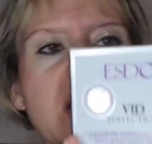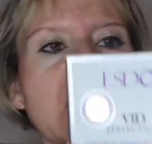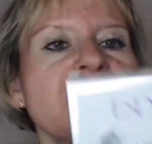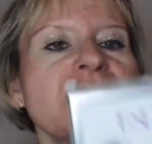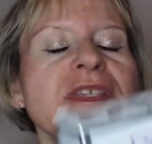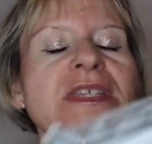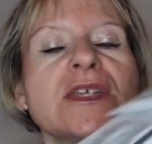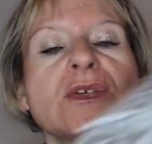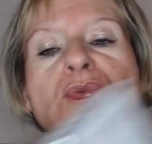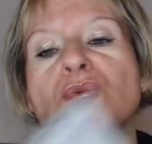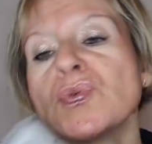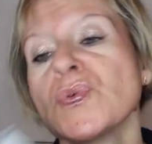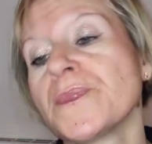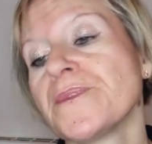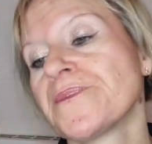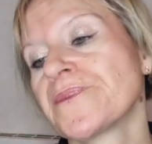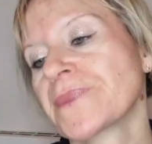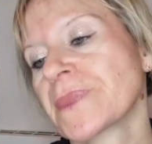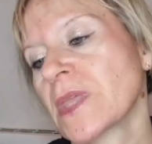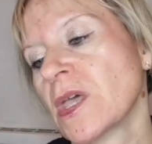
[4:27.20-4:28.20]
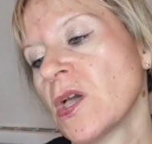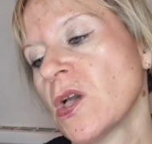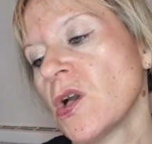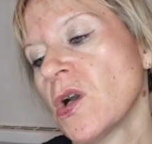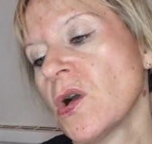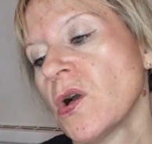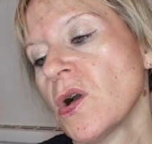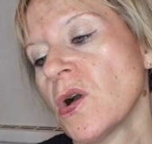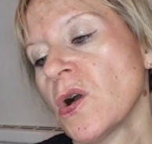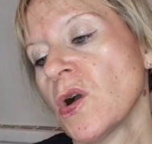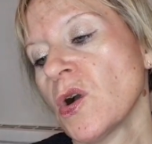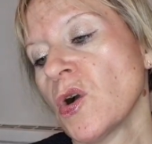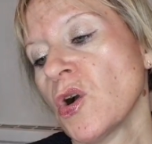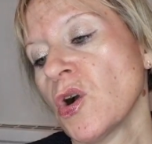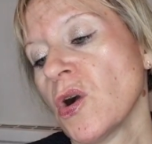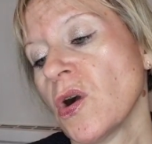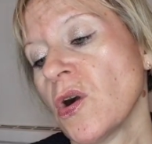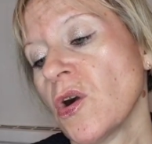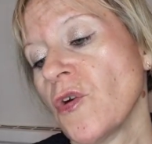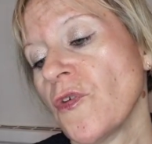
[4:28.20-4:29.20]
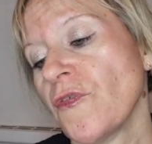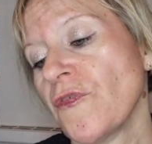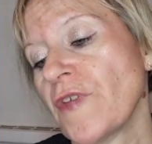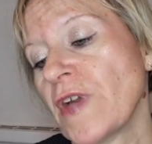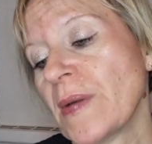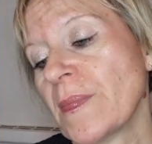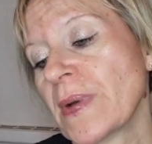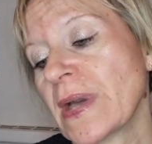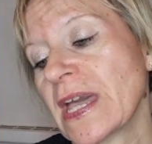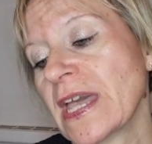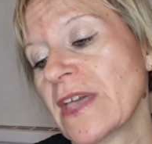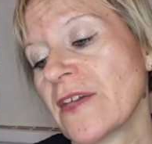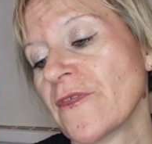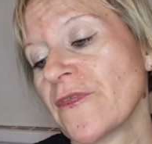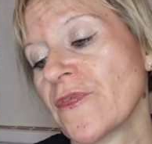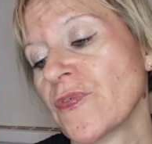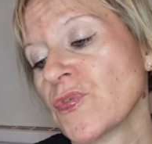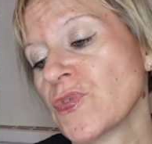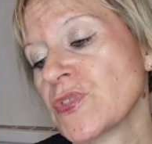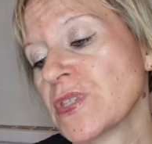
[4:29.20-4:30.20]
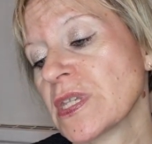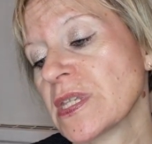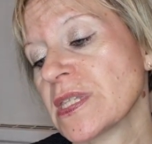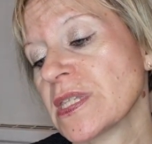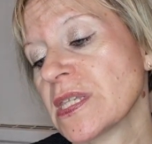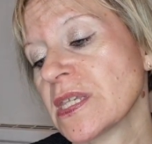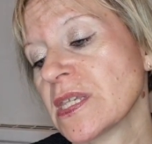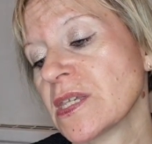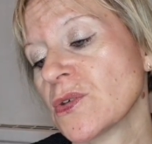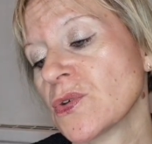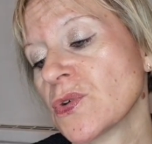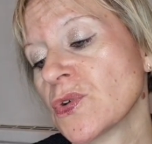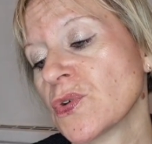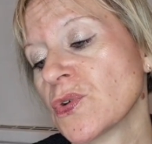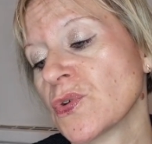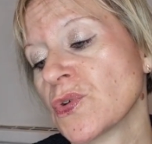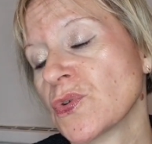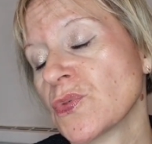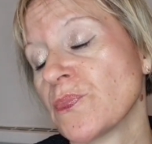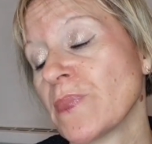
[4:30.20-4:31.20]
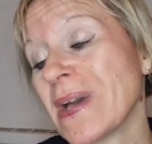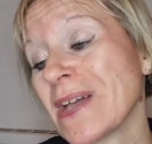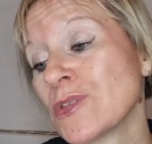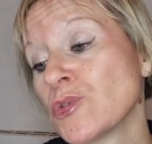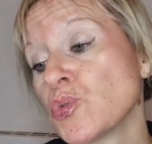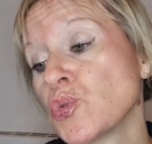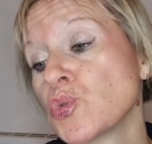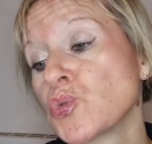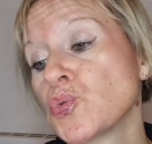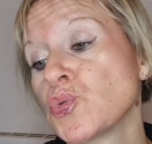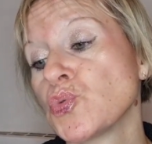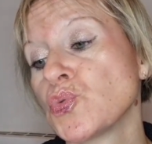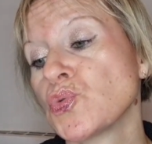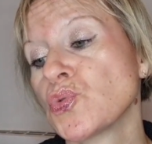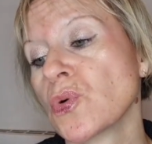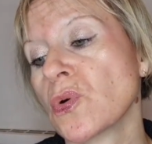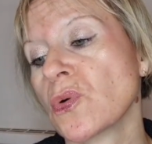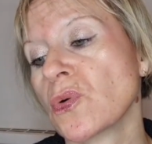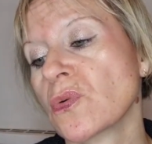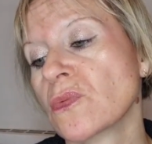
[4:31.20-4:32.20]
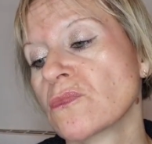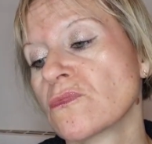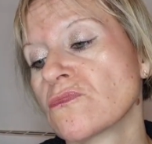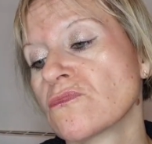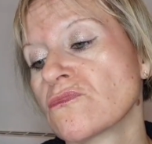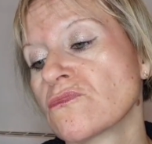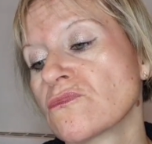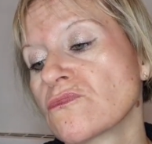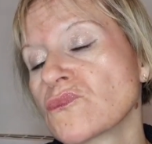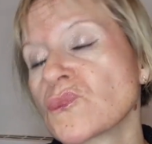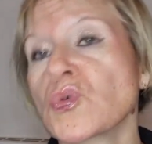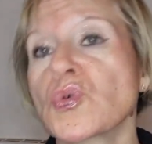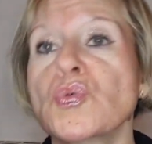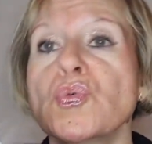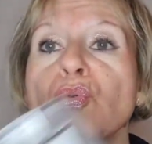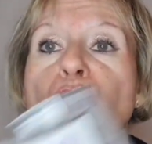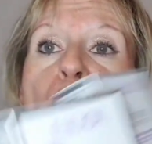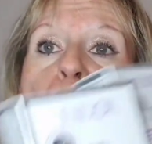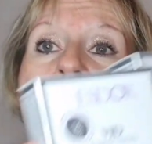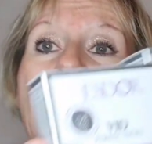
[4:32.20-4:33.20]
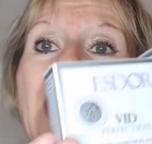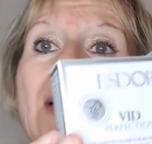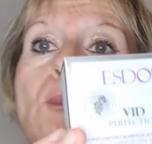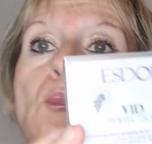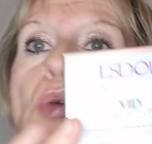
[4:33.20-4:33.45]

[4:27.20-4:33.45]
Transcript: la vidéo. Enfin bref, c'était euh, bah, deux cures, donc à euh, un